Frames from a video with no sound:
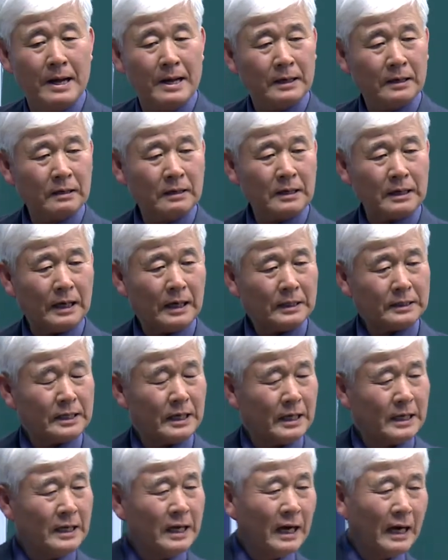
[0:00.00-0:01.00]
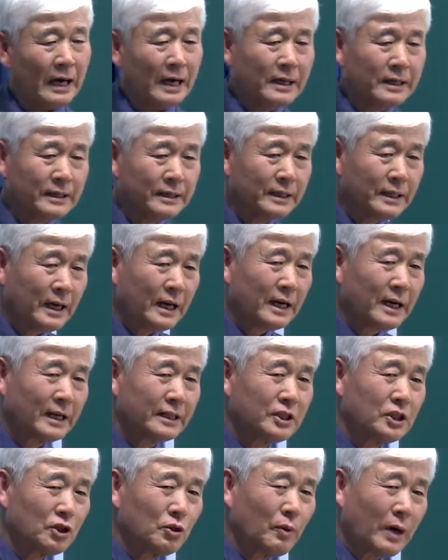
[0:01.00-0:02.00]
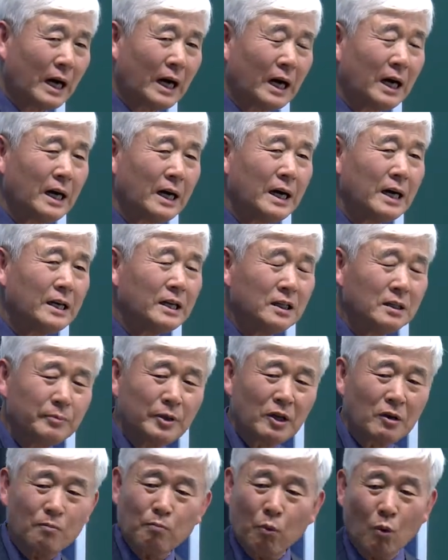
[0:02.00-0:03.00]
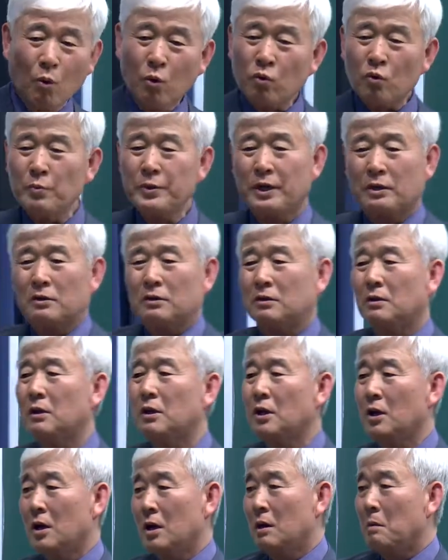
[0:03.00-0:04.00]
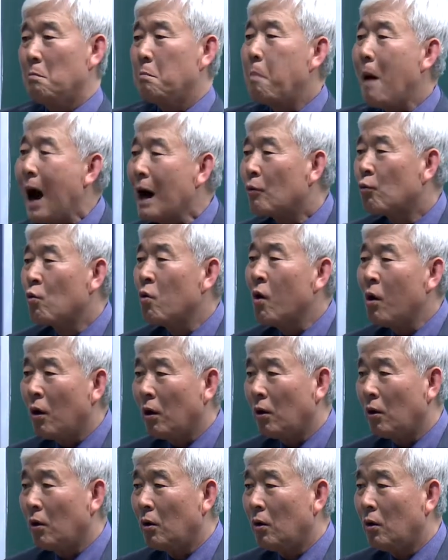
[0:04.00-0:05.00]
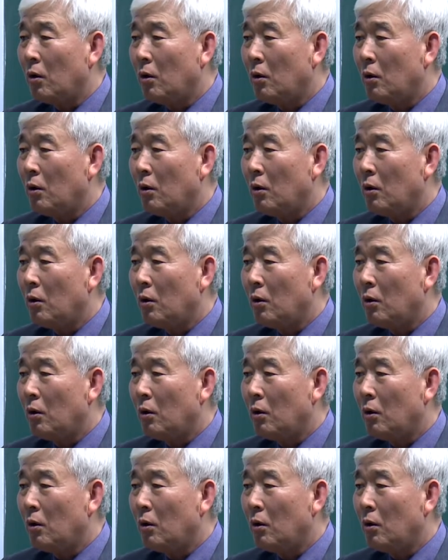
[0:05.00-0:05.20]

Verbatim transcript: 그러나 자기가 하는 일의 가치와 의미를 모르면은 받고,